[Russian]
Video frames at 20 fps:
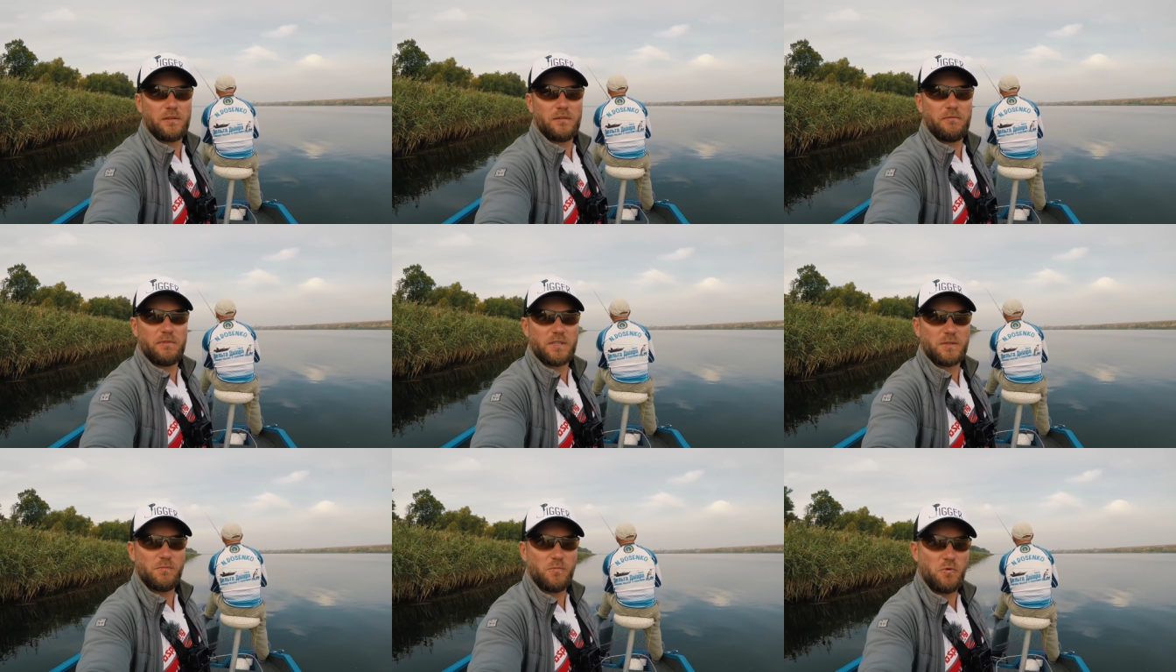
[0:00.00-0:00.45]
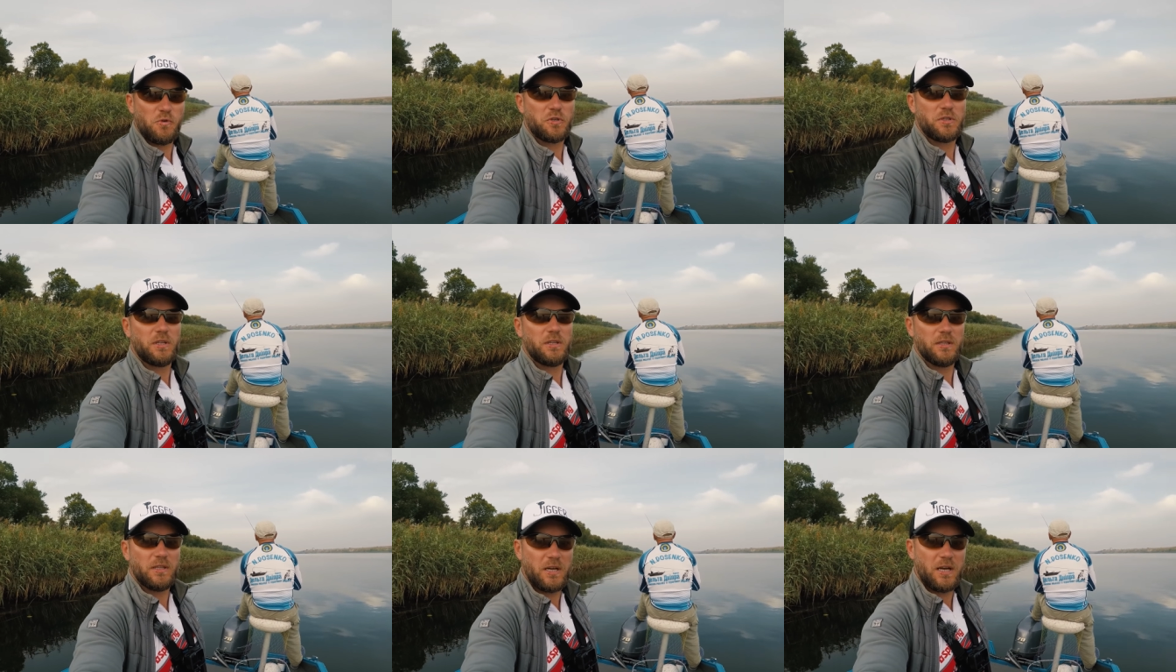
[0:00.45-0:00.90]

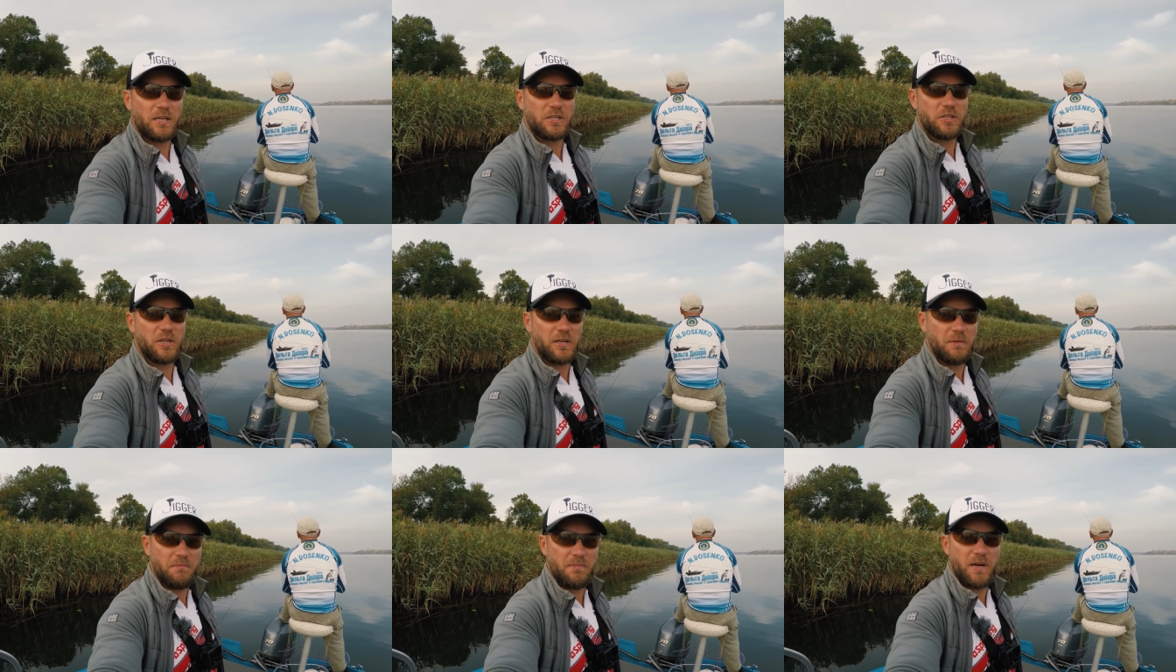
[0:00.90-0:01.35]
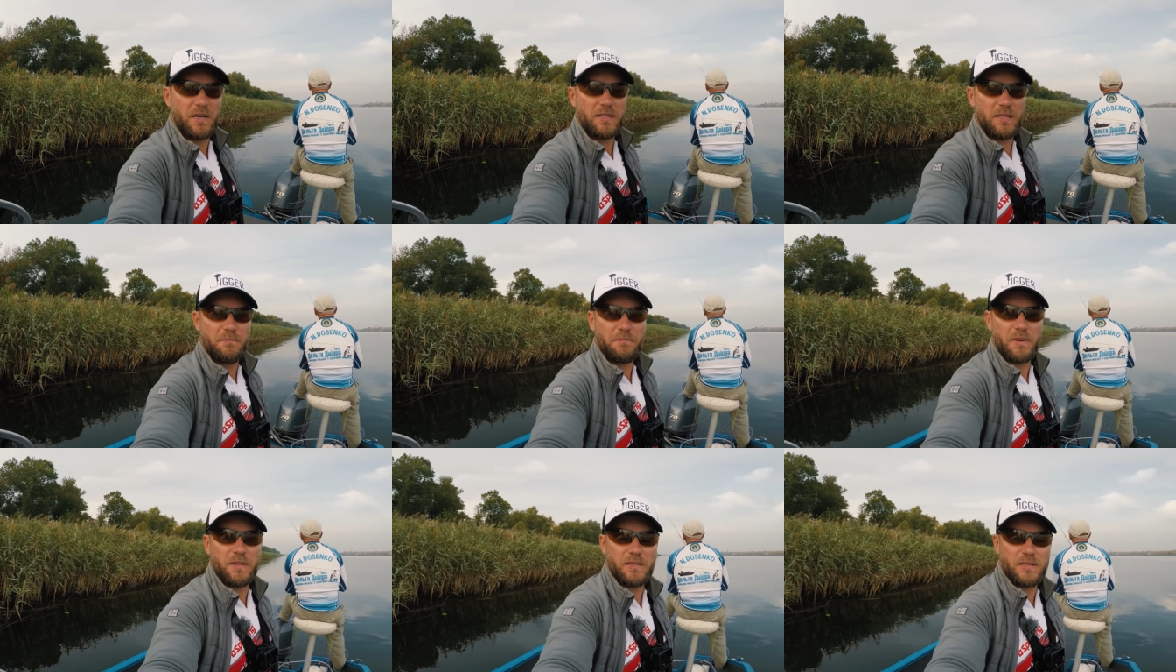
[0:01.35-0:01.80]
Возможно, даже
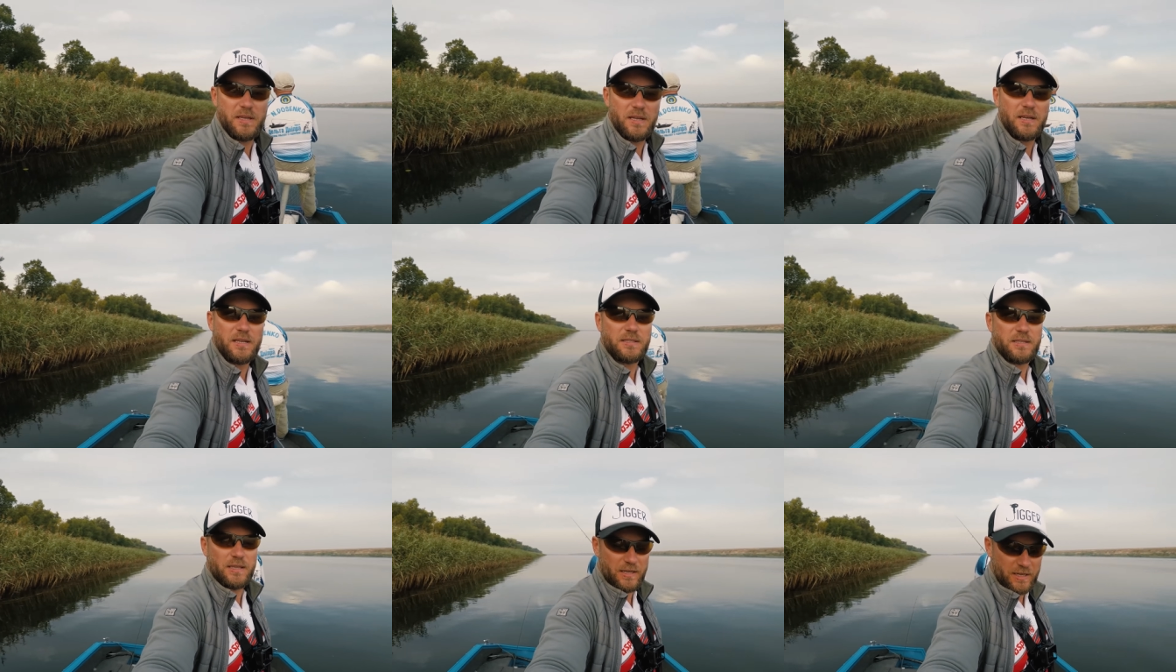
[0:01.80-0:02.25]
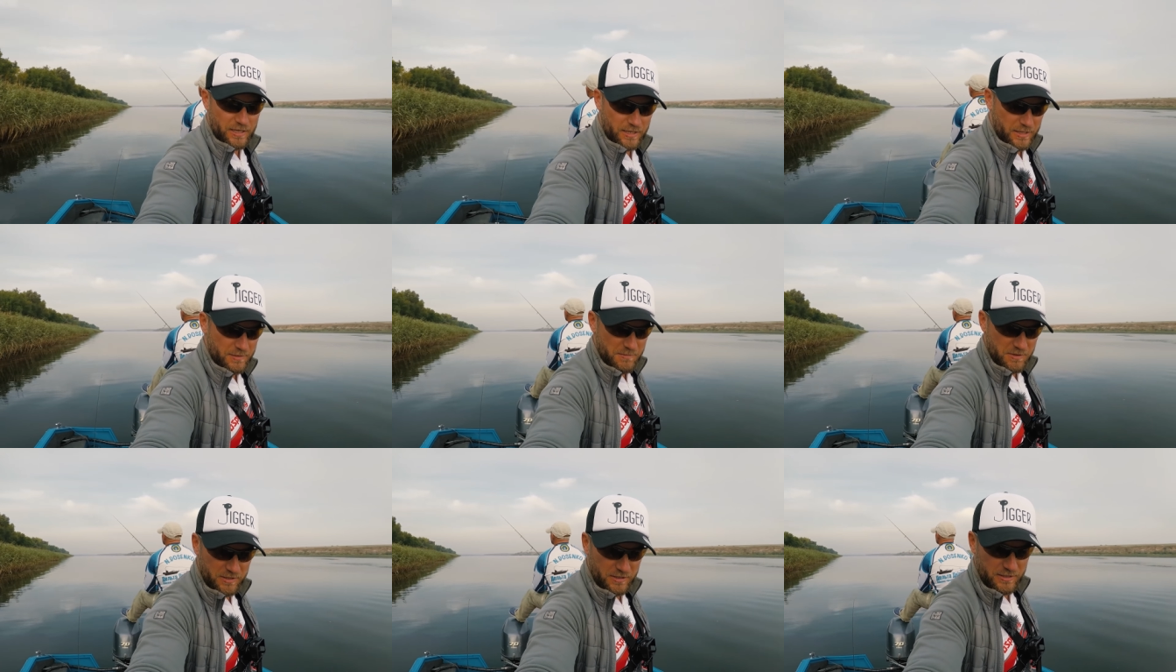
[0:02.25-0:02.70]
ребята поделятся
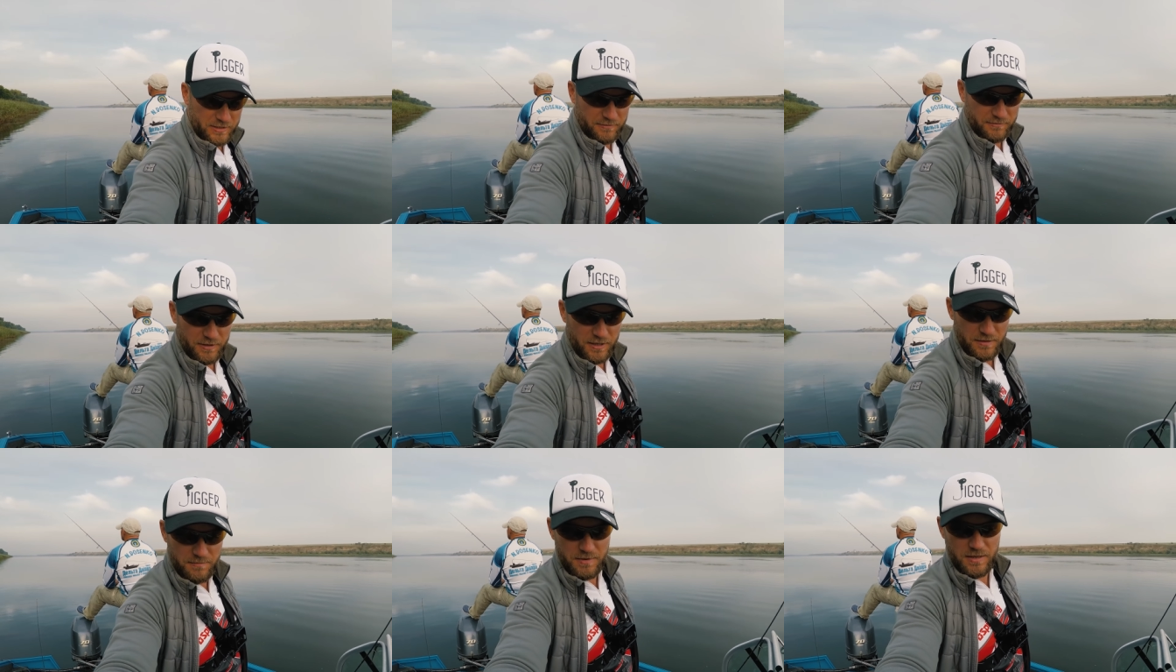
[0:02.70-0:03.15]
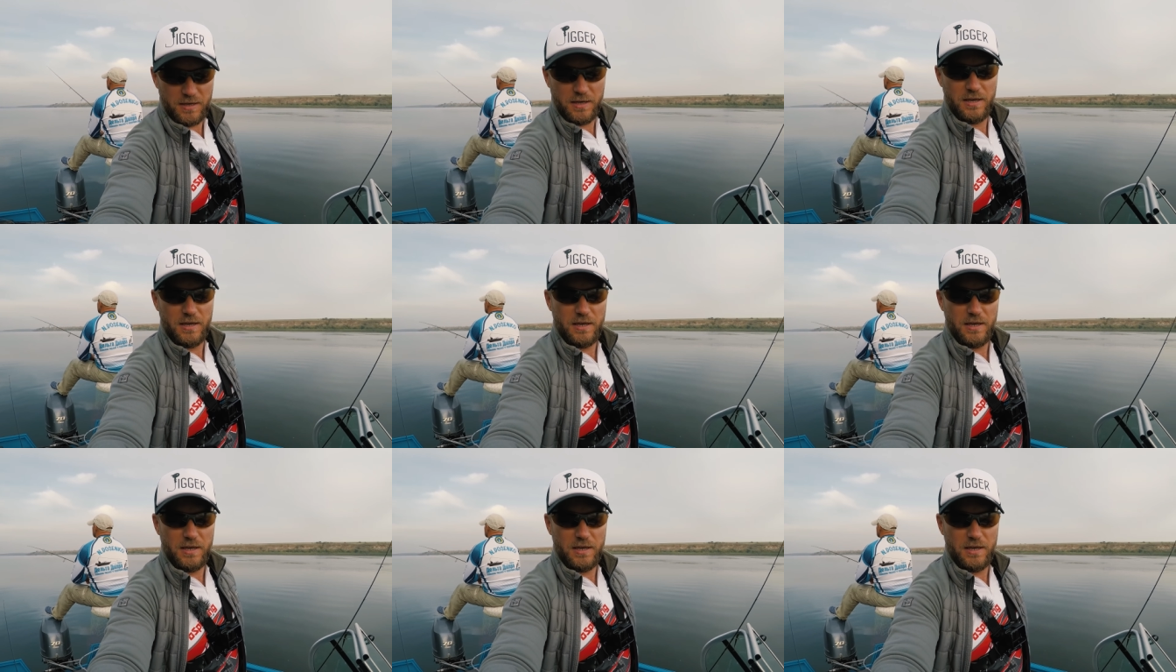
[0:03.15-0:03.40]
какими-то своими